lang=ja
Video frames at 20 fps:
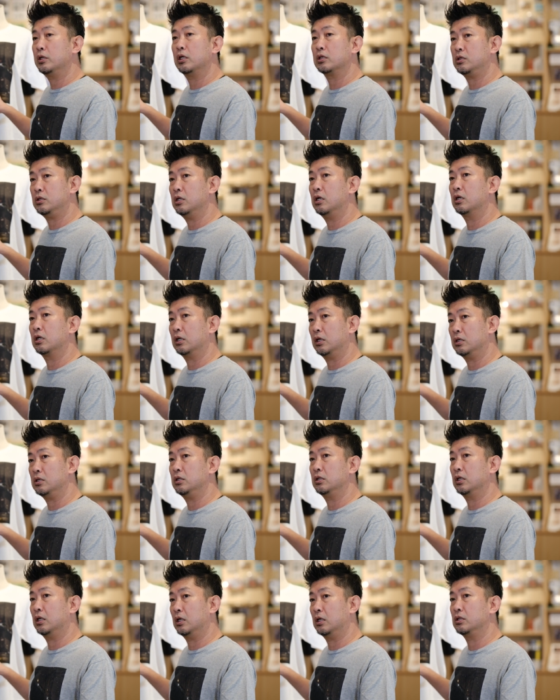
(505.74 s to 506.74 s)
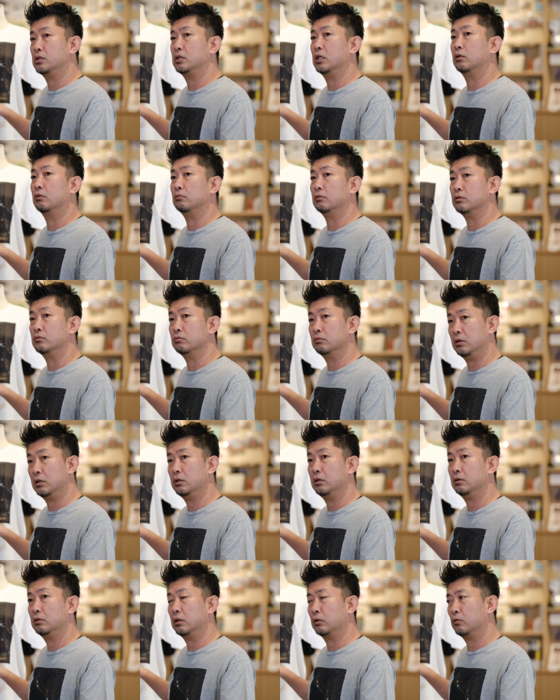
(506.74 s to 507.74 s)
がちな感じがしたんですよ
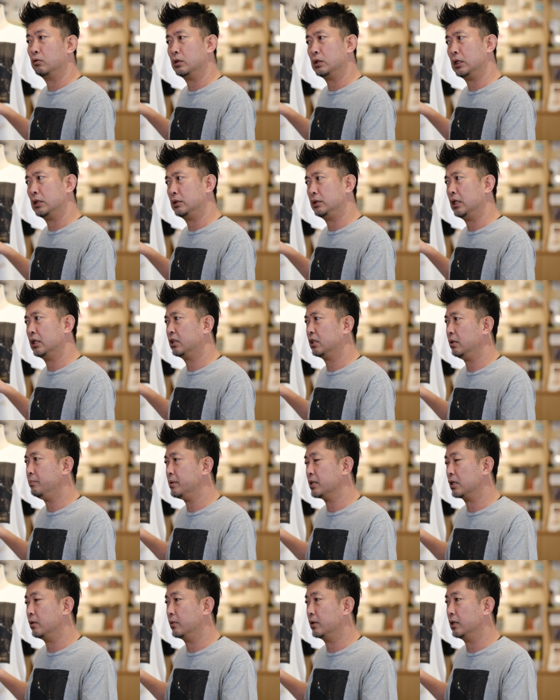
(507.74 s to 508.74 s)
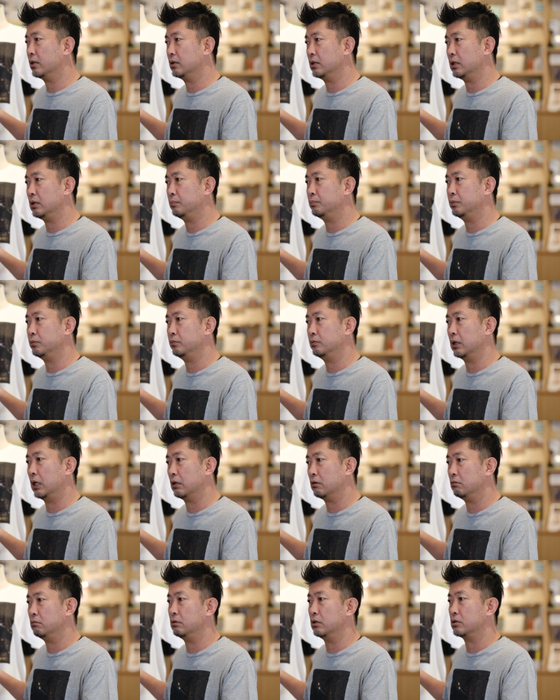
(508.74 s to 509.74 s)
ね、まこれやってみなきゃ分かんない部分が
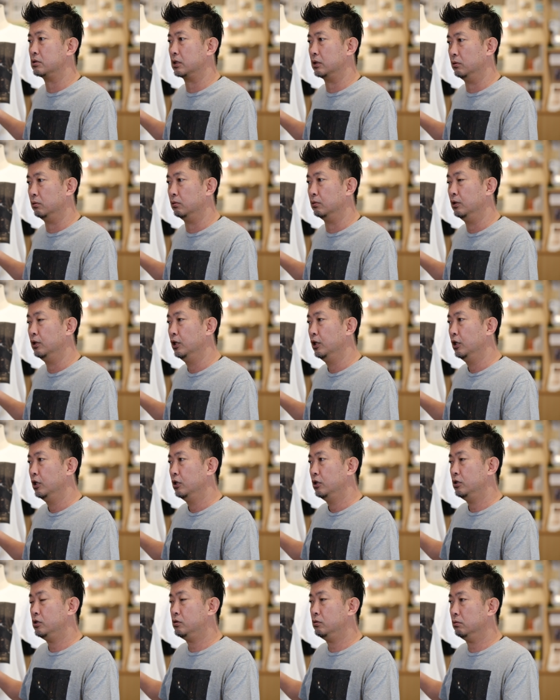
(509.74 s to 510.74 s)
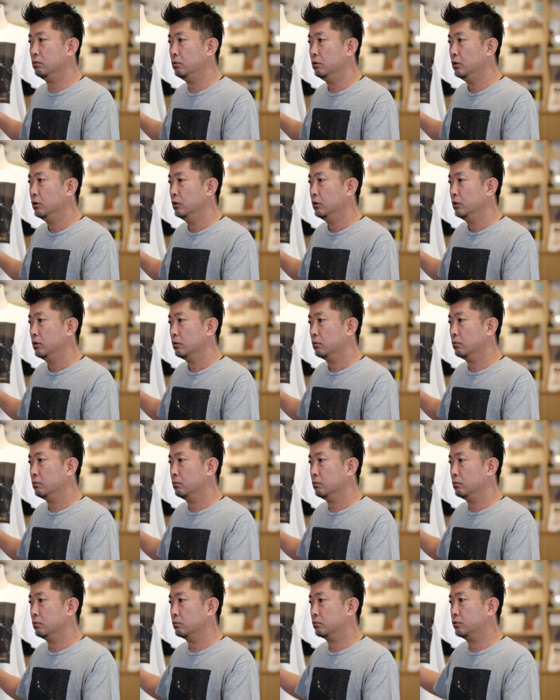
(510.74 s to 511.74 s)
あるんですけど一応こ
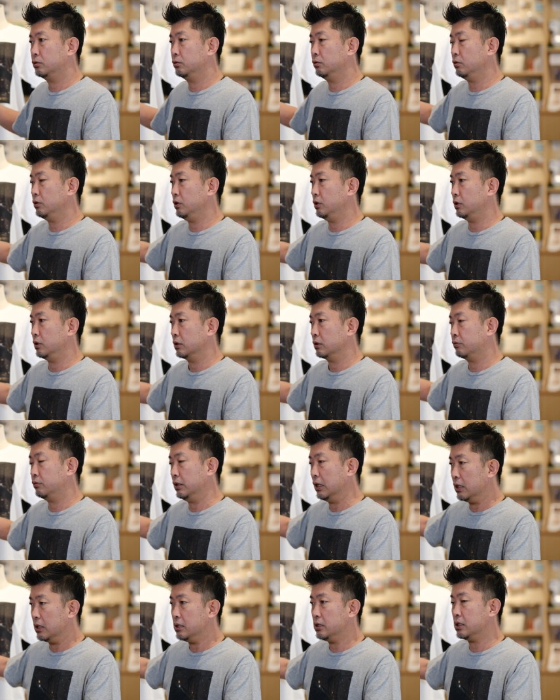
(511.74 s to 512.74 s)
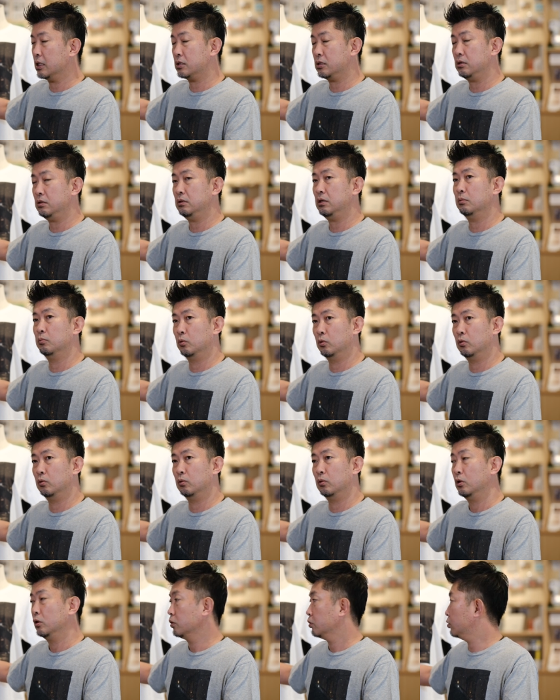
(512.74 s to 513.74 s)
の黒い暗い写真で
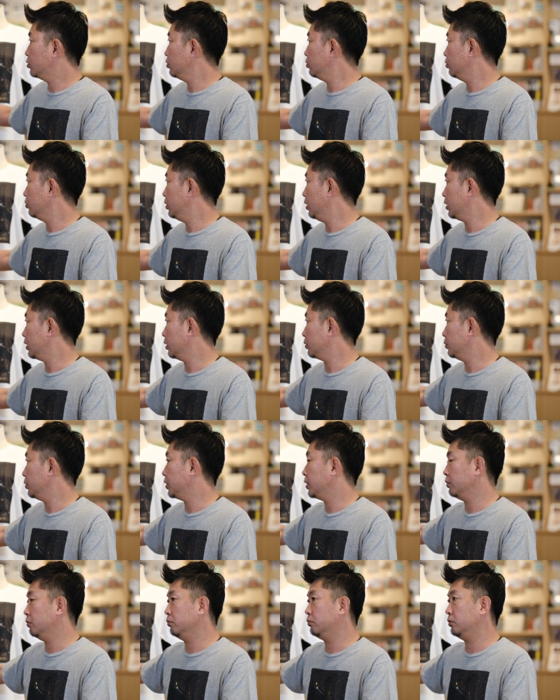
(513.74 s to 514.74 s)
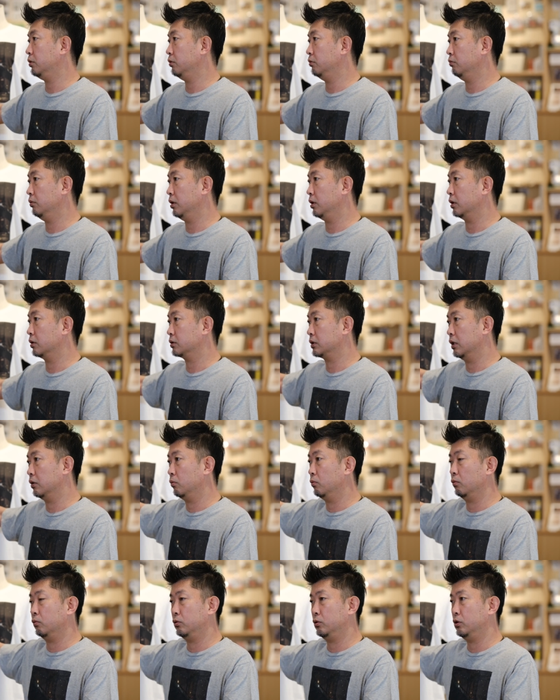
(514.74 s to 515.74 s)
も黒で結構いけるっていうのは参
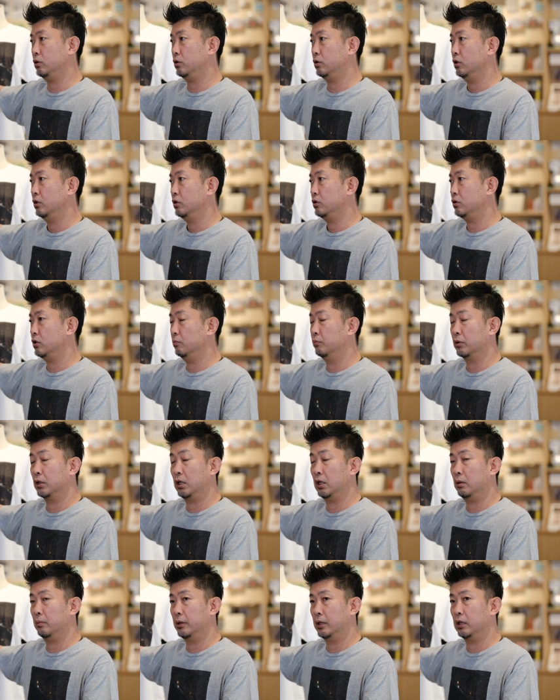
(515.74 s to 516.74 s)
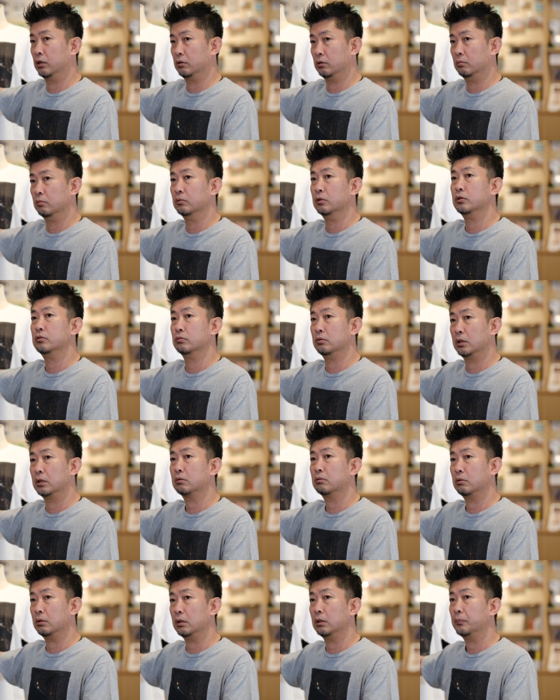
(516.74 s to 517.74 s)
考にしてもらえればなと思うんですよ
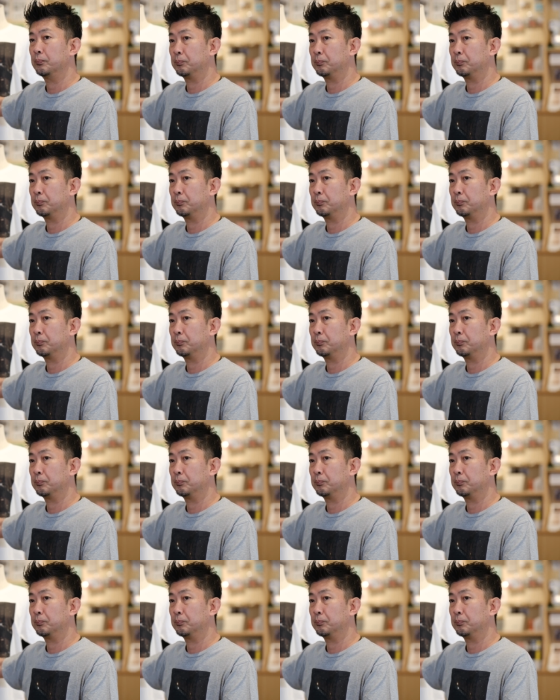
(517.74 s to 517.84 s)
ねこれ